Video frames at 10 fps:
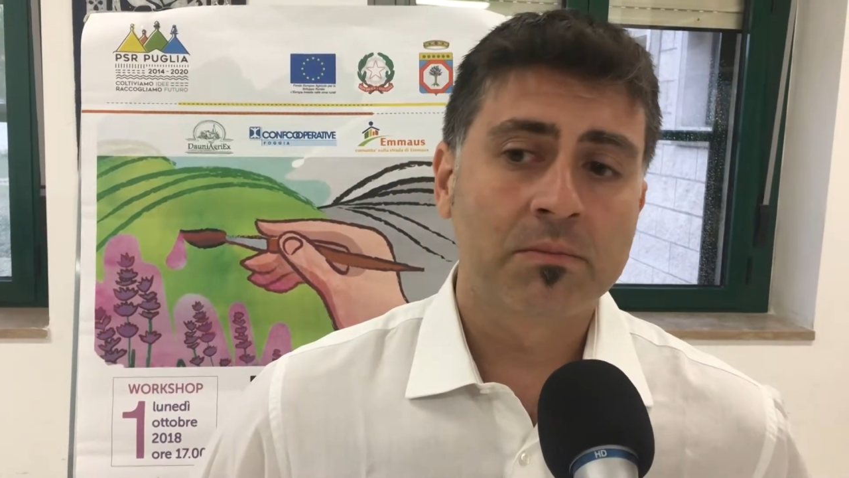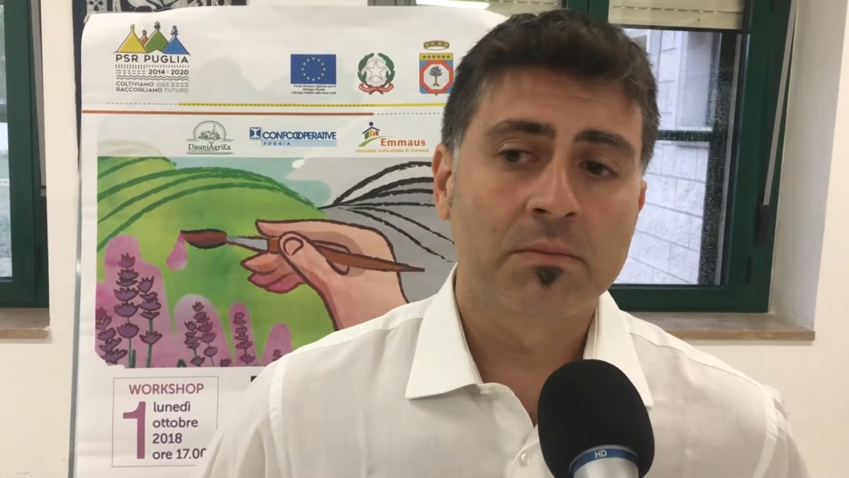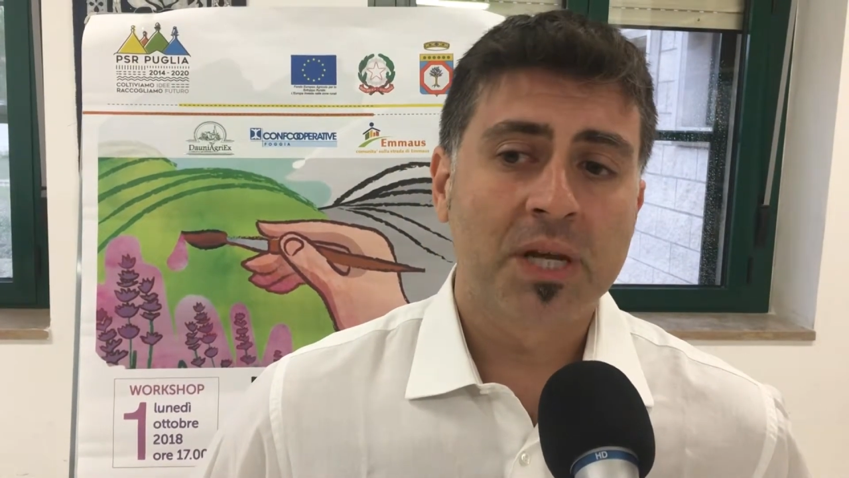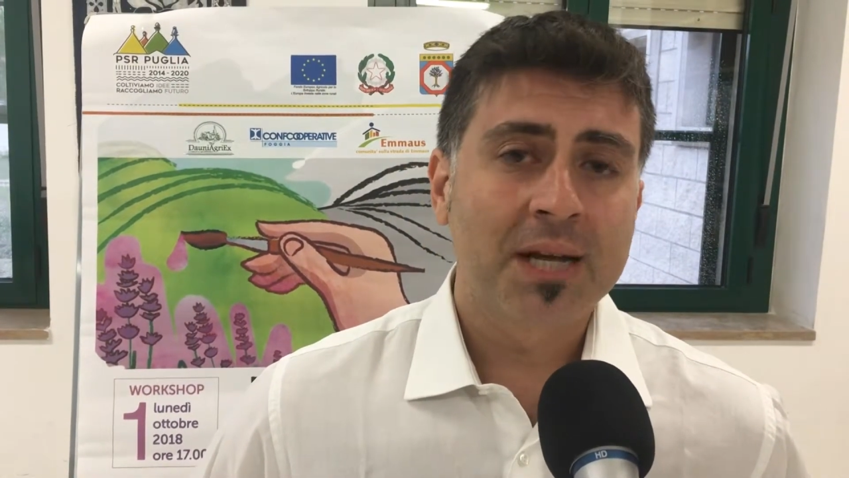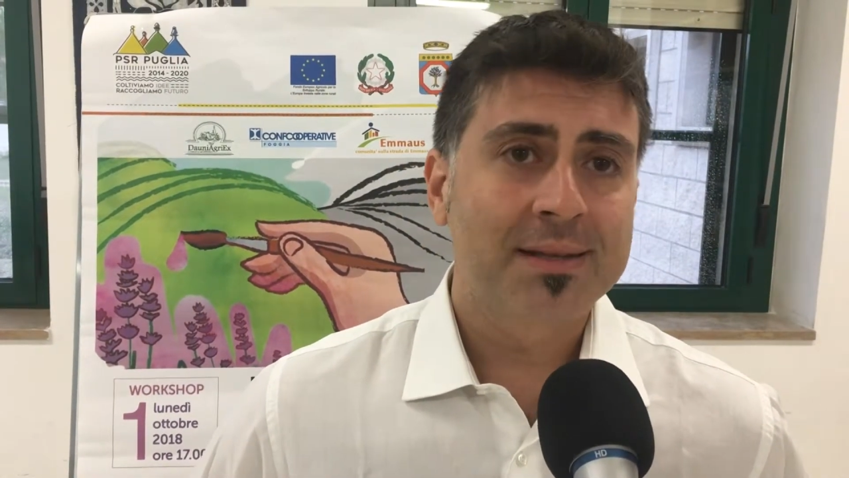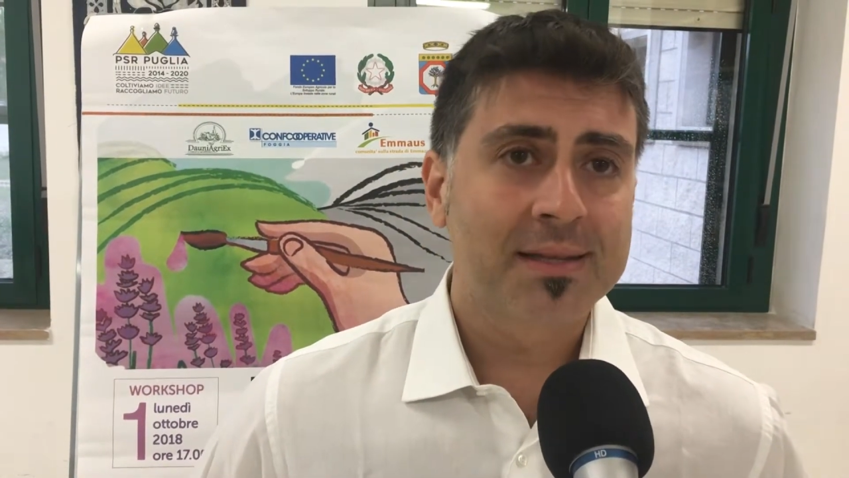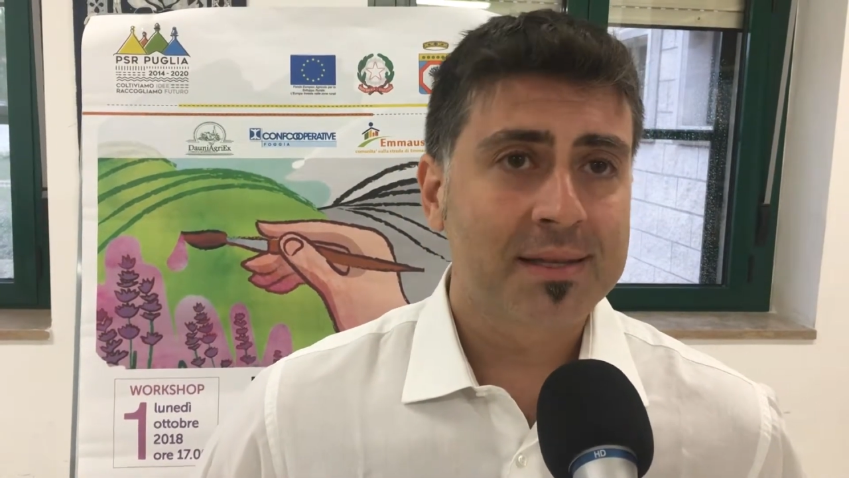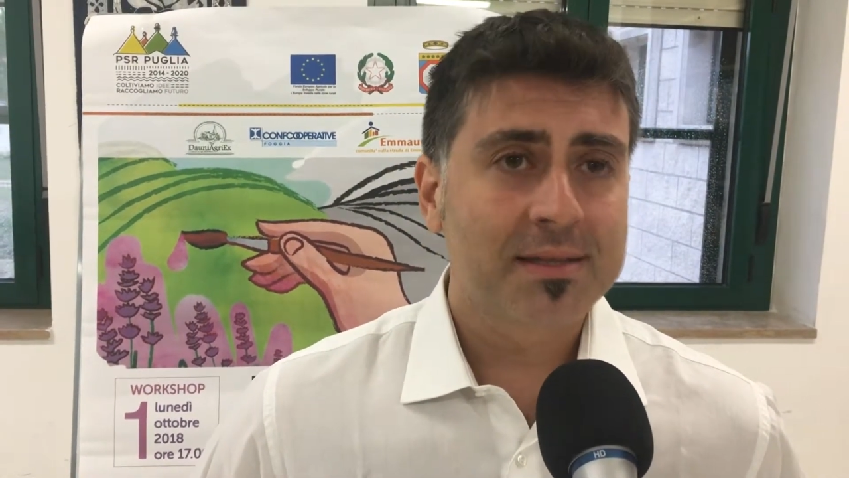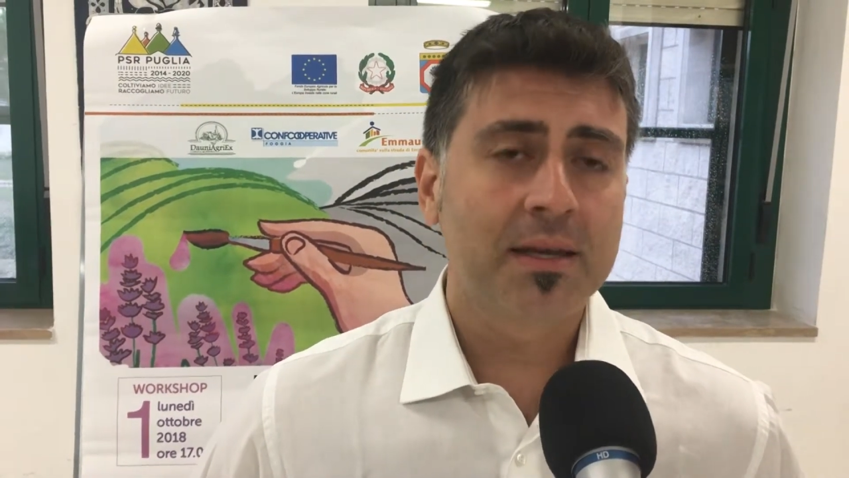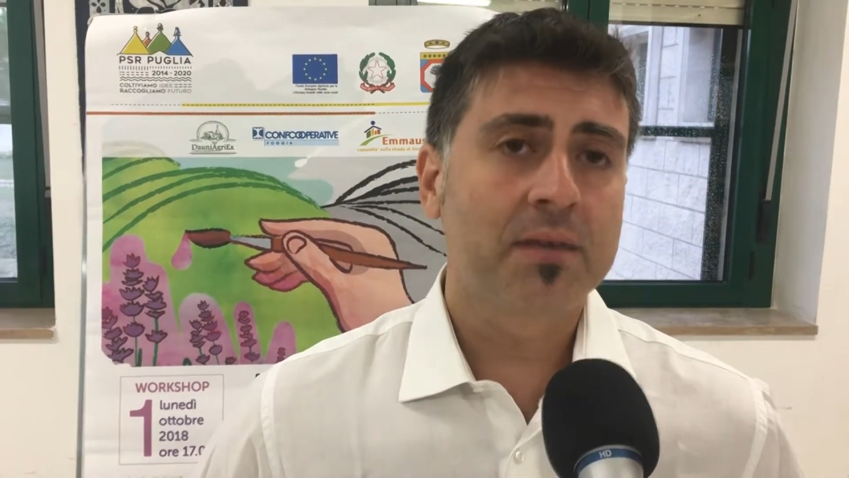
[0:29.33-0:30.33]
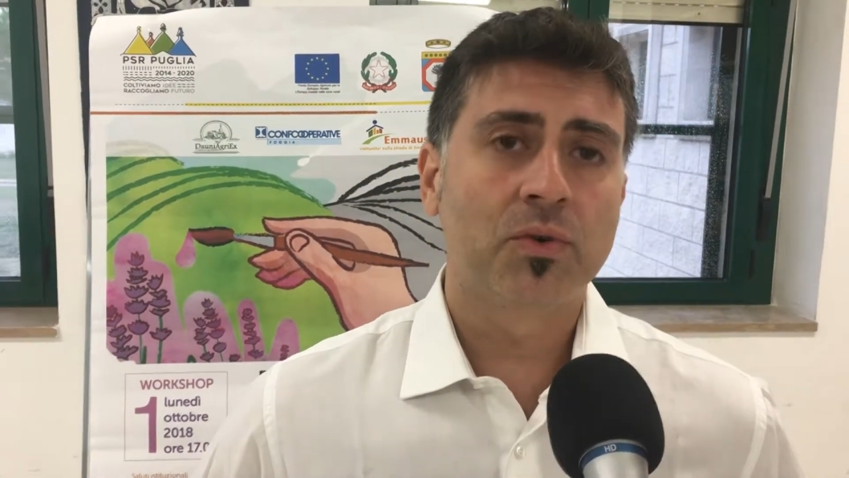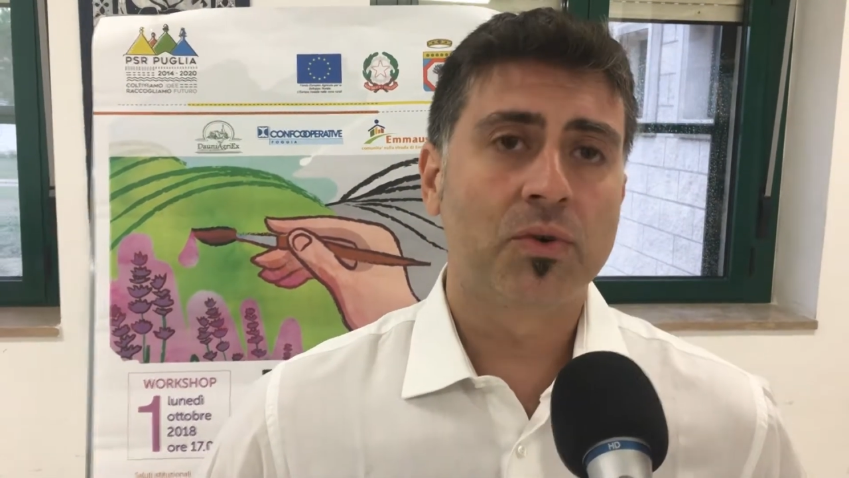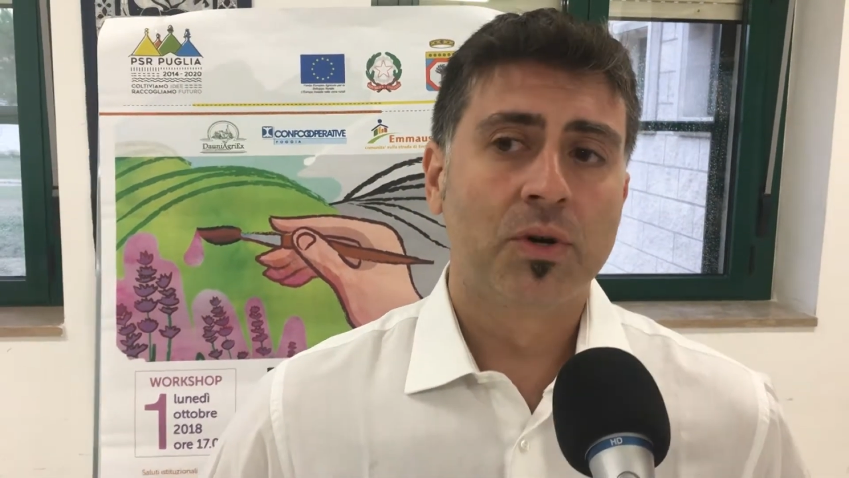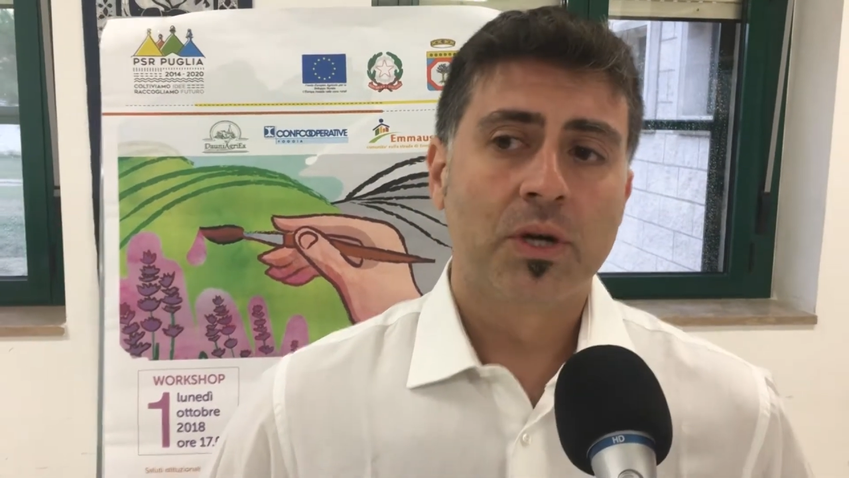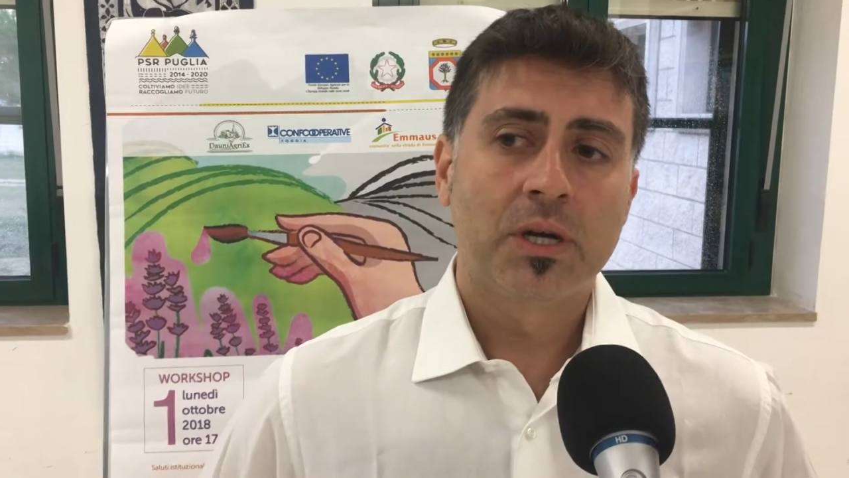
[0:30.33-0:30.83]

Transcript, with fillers: mm, il tentativo